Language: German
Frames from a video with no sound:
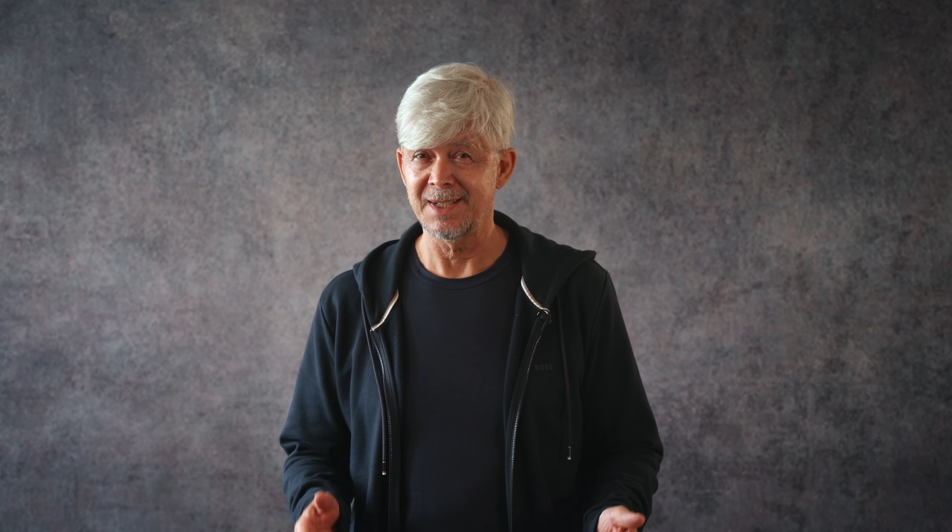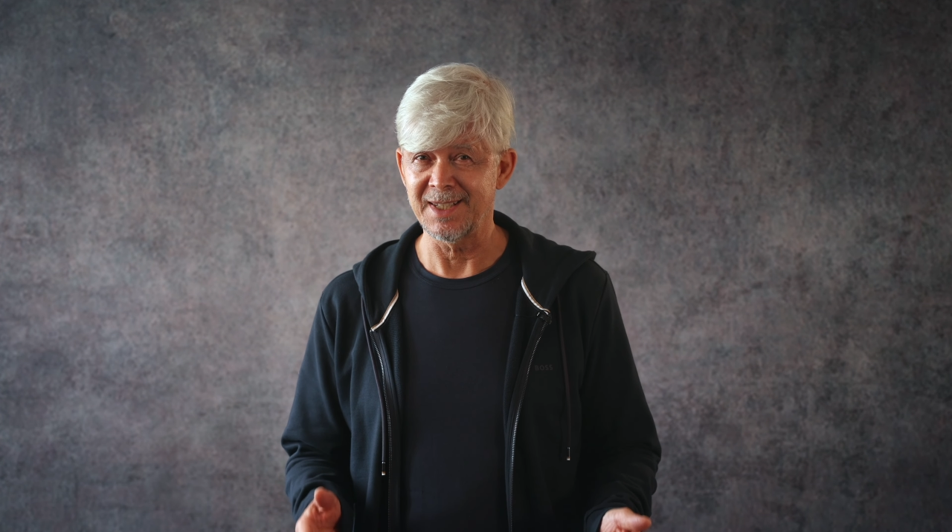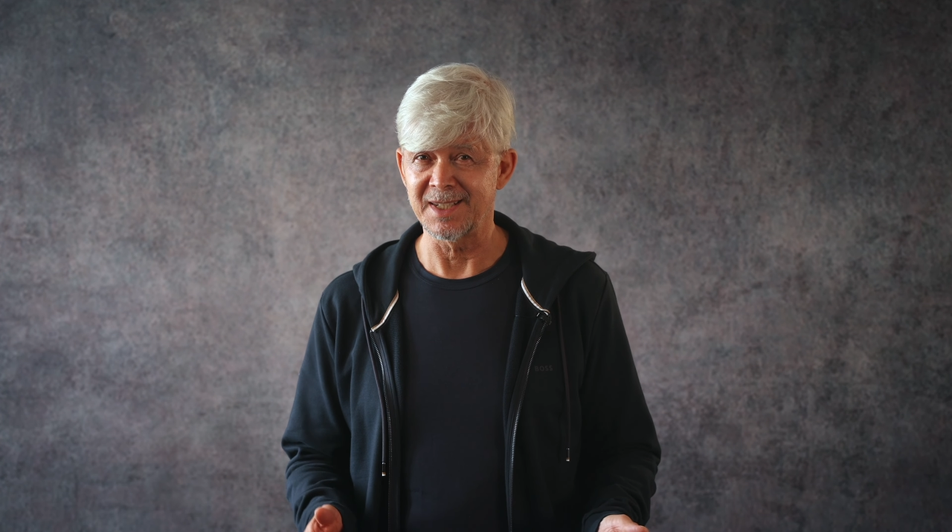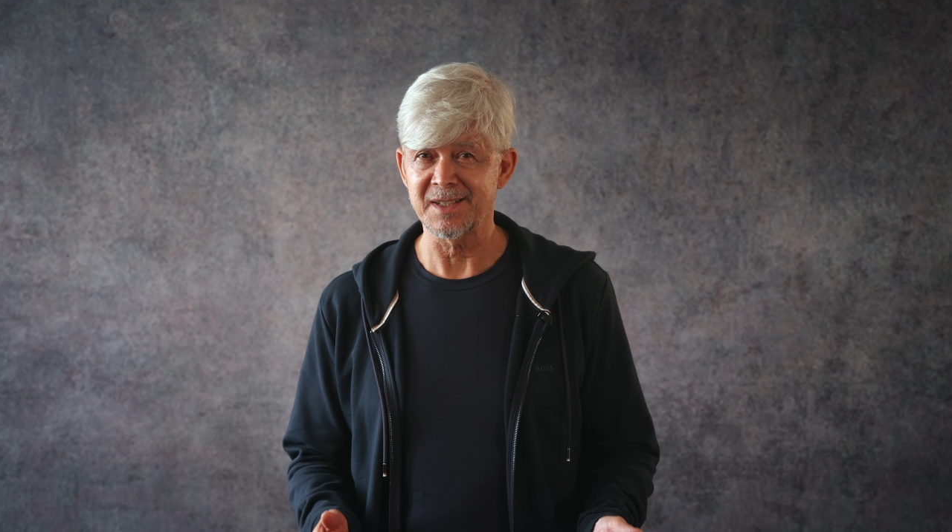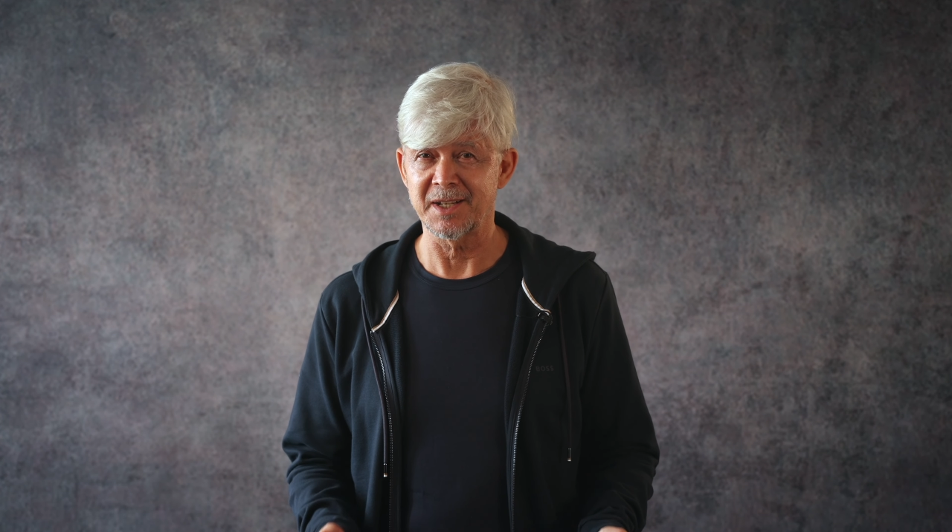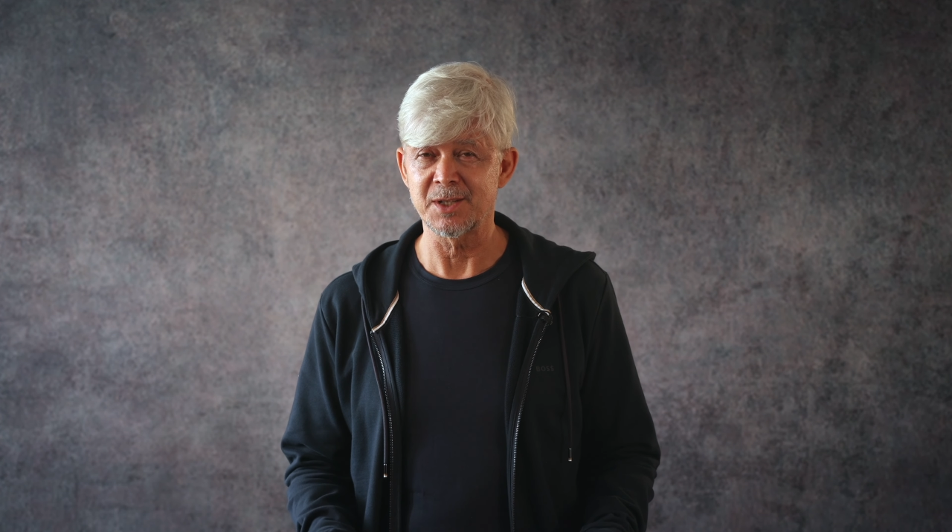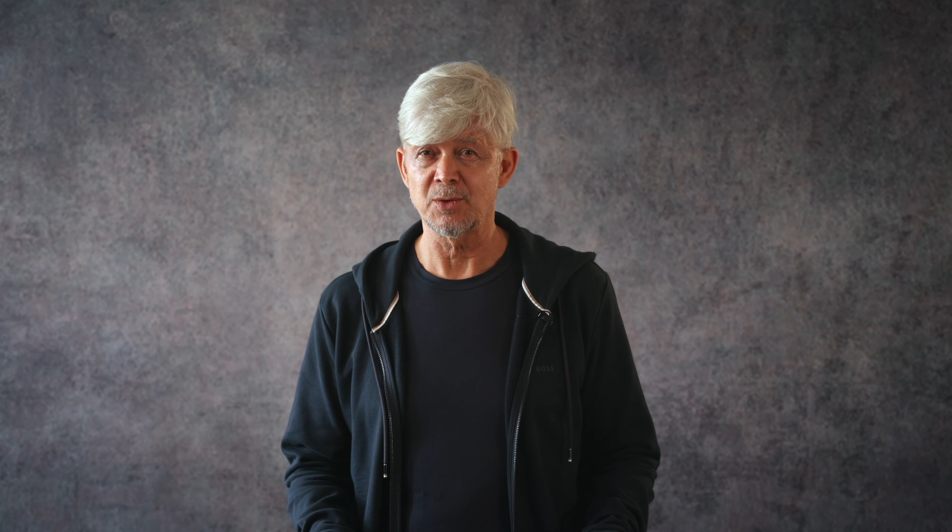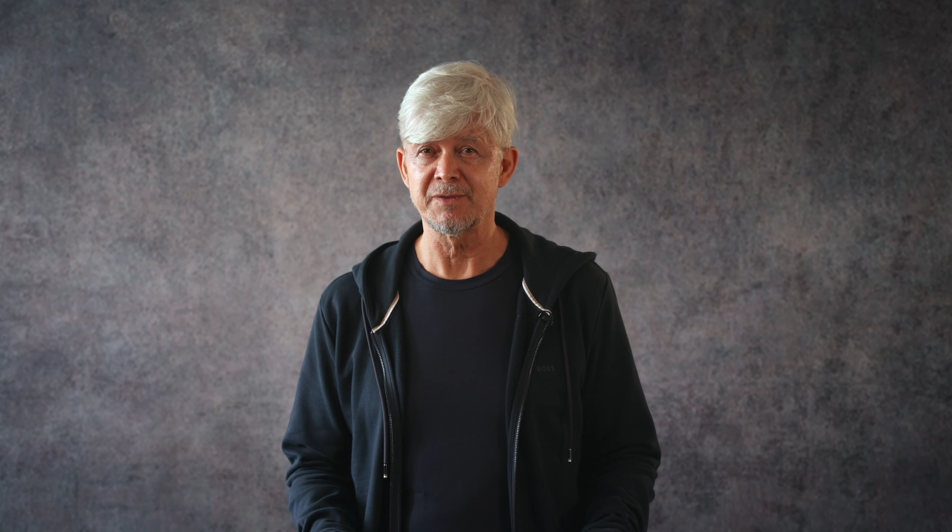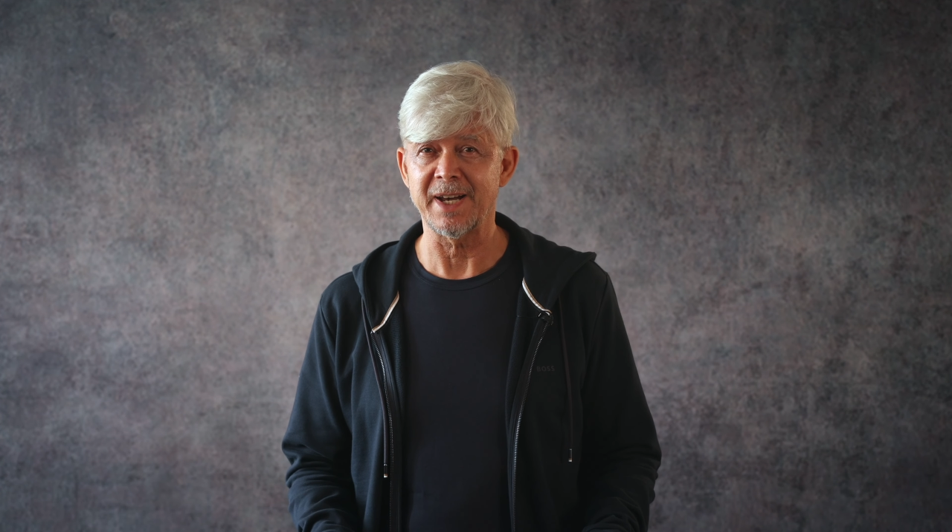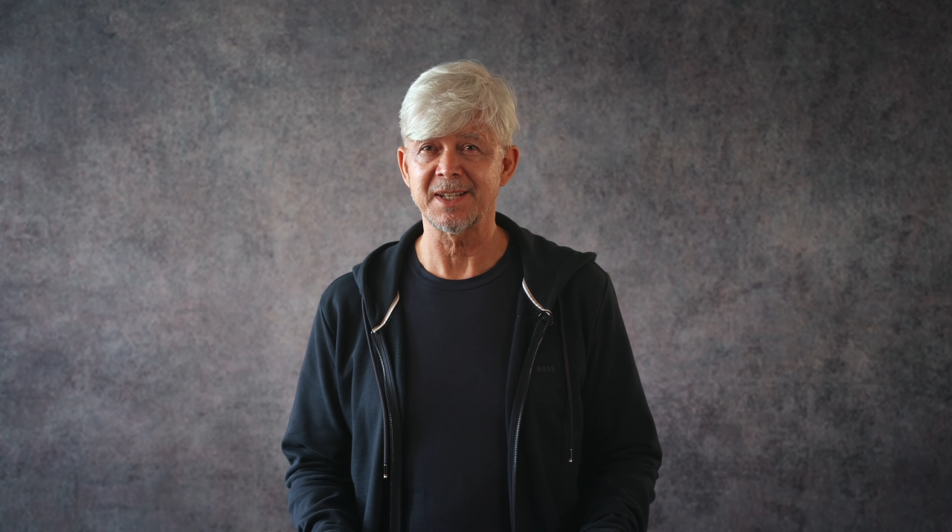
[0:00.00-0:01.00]
Die
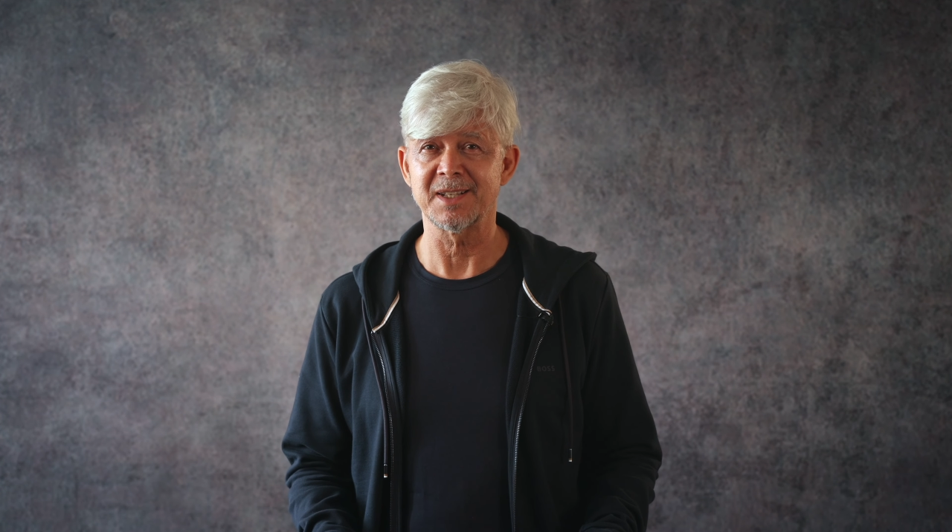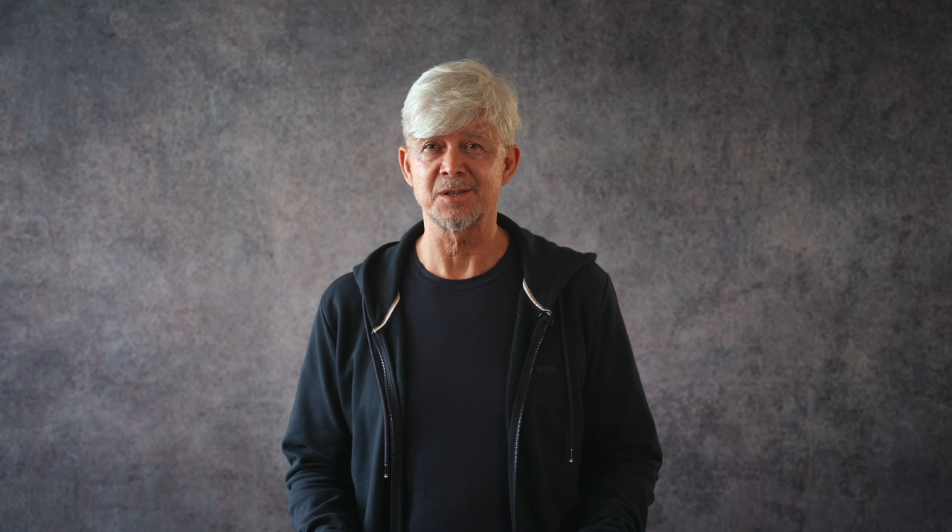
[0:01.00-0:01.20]
Installation weiterer